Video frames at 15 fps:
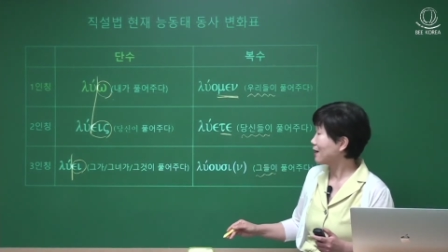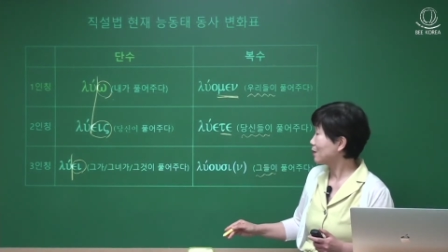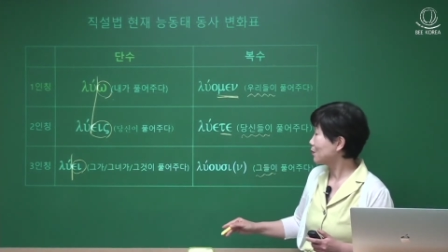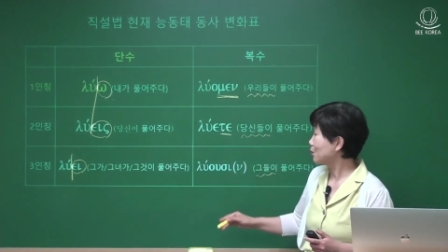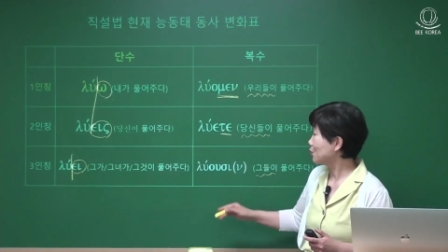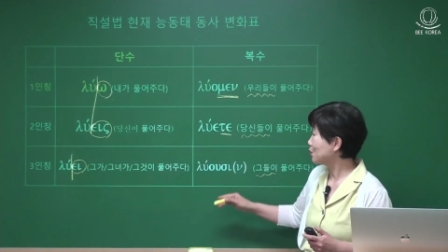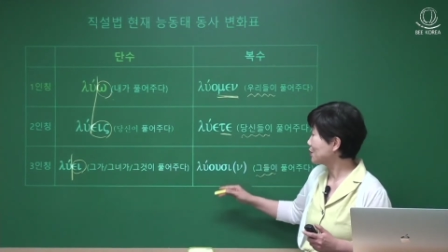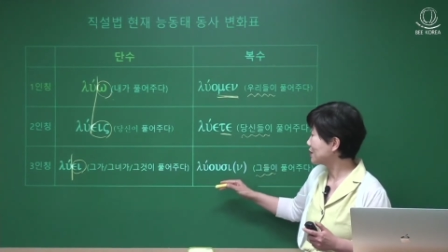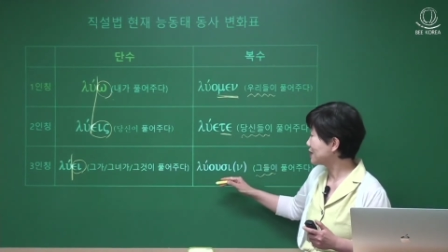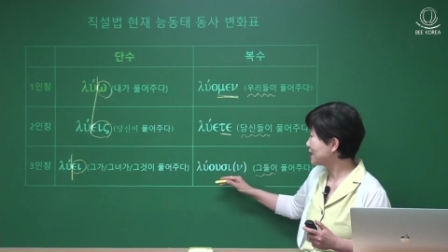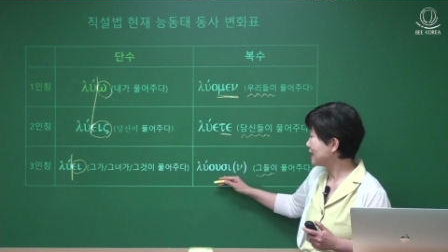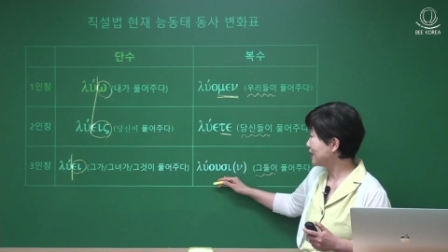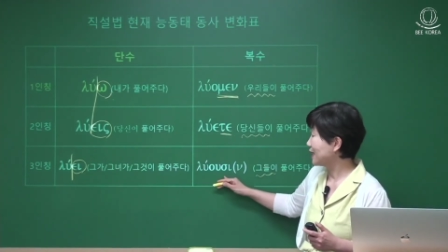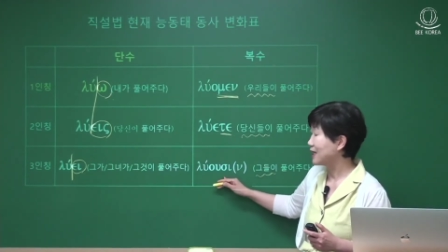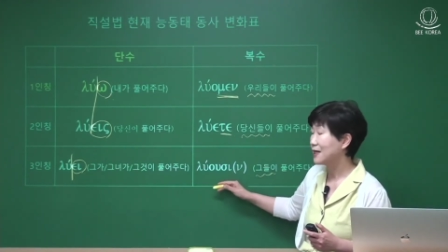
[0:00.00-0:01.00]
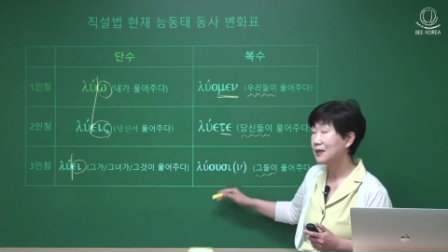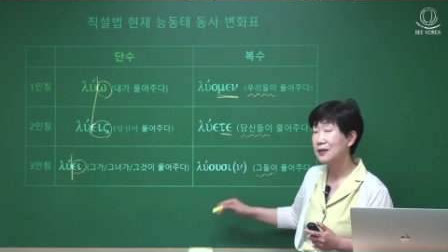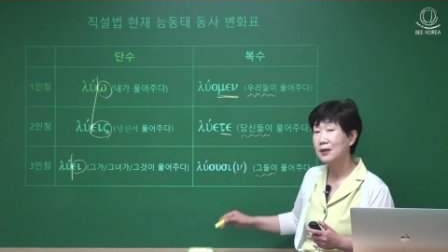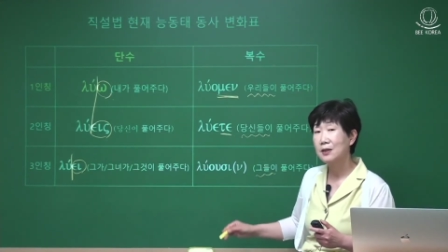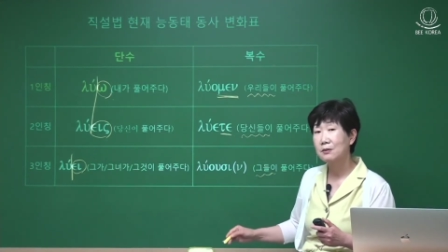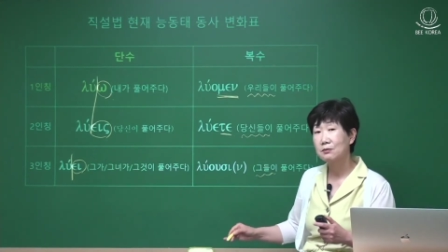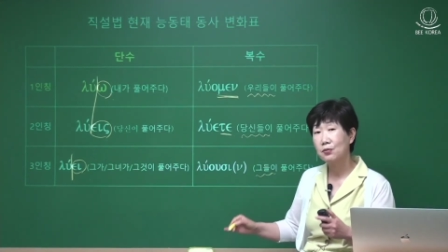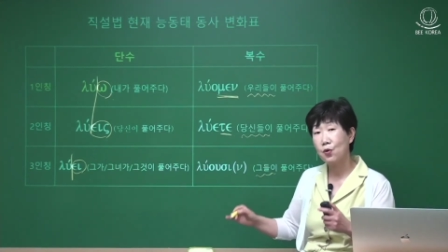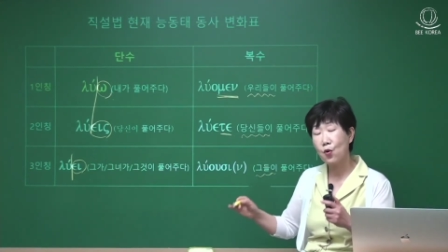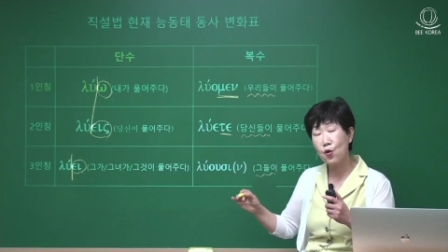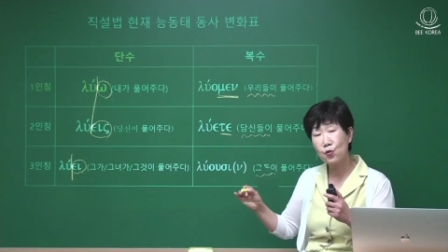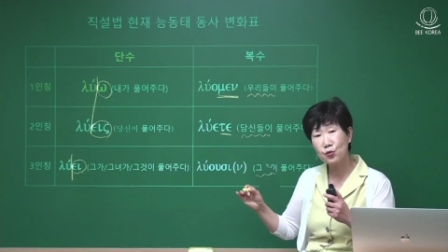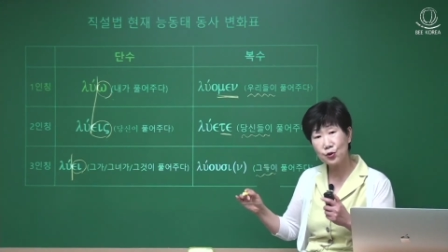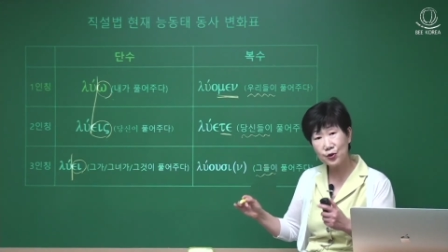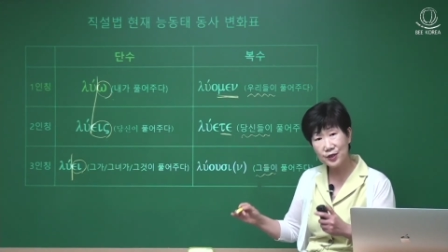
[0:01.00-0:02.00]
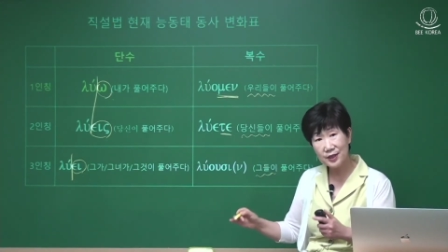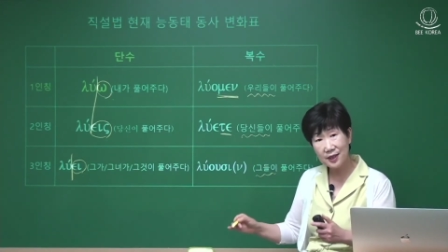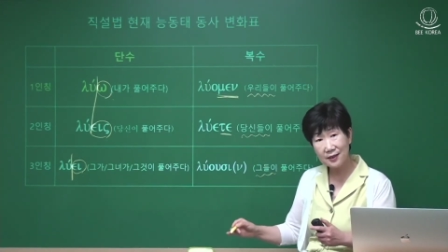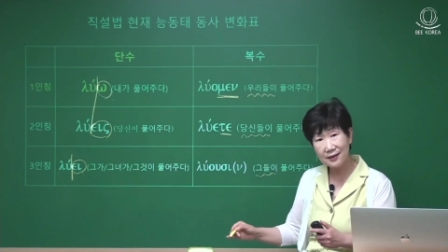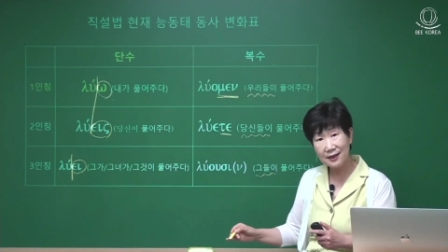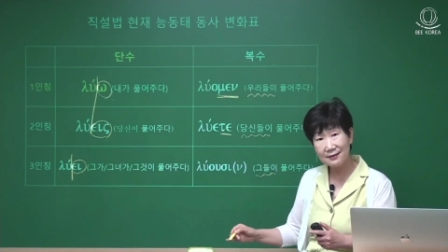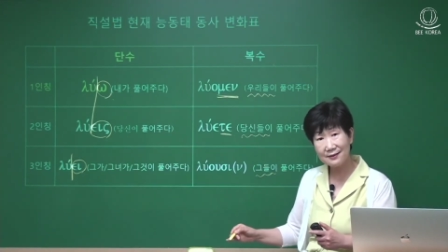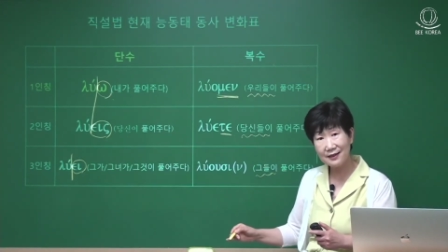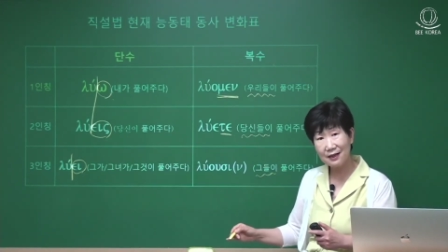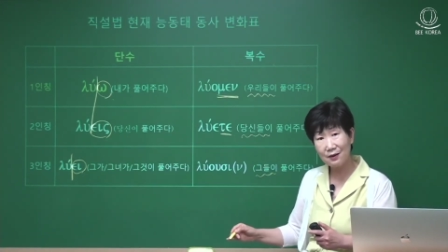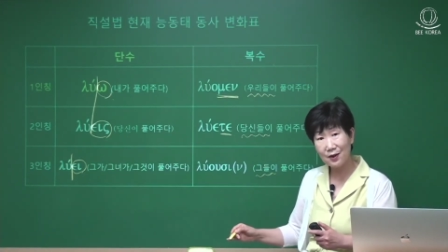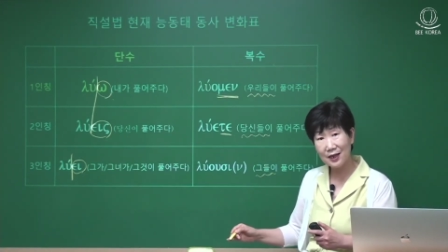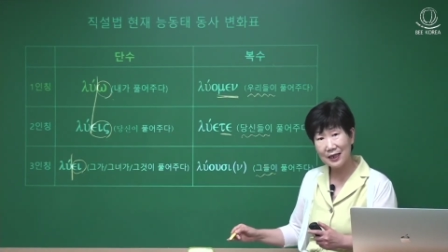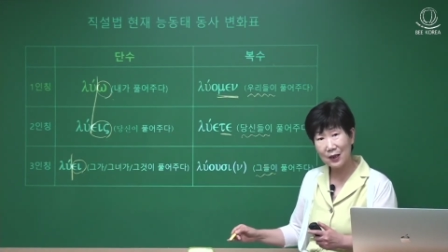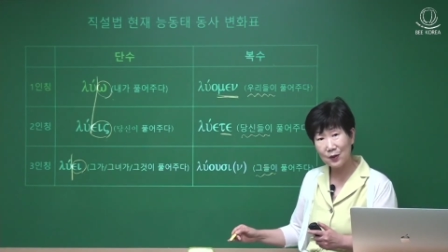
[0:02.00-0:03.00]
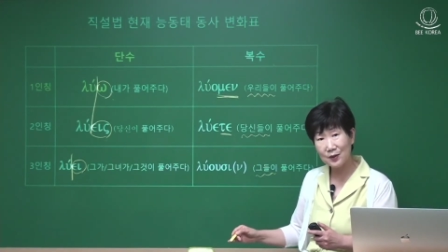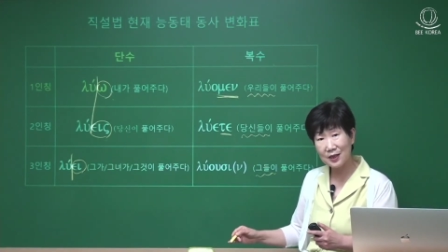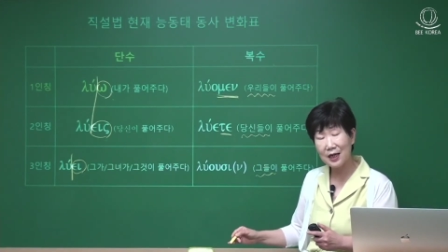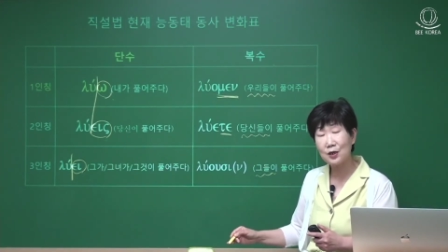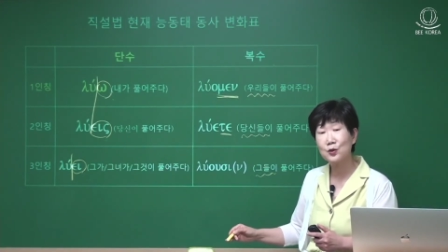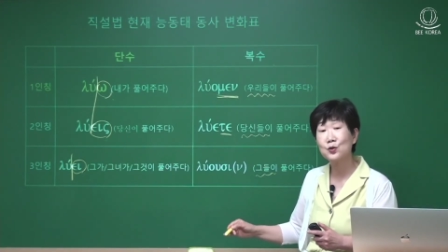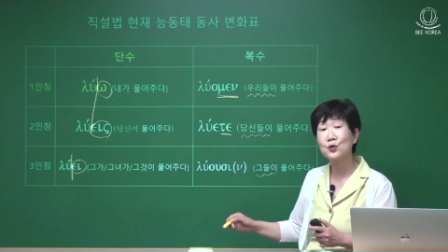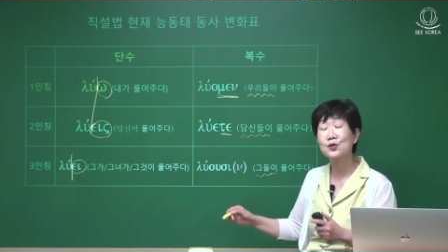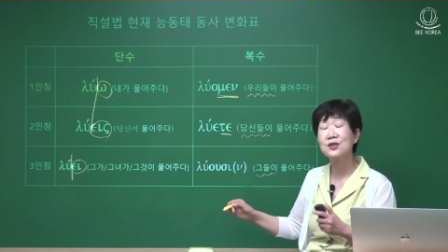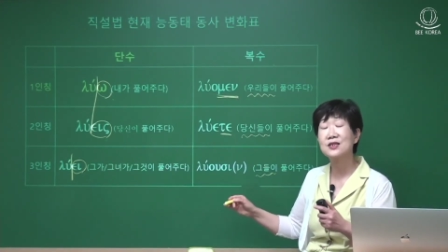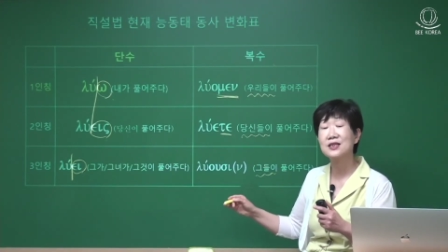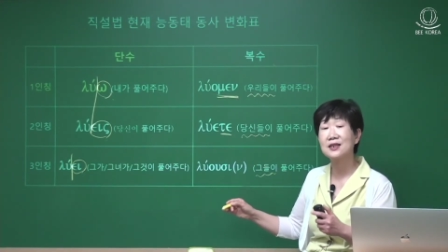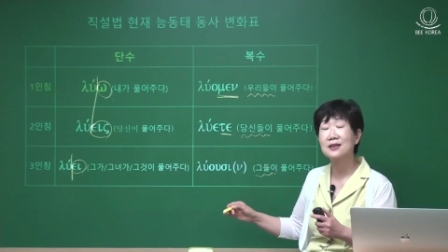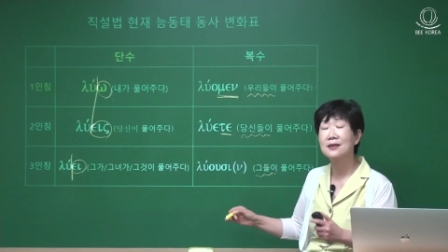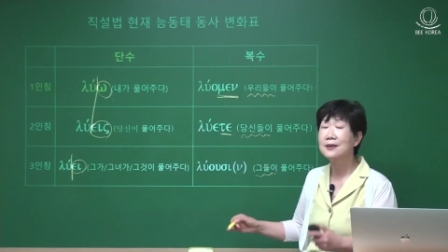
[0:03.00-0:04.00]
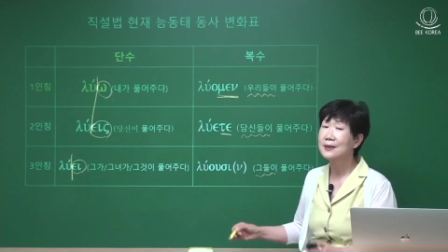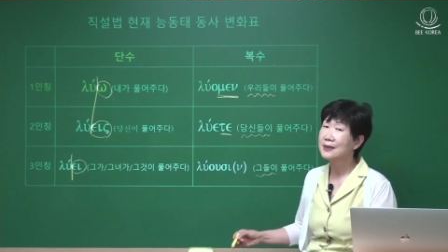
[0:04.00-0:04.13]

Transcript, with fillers: 그럼 루시 몸으로 시작하는 단어가 나온다. 루신.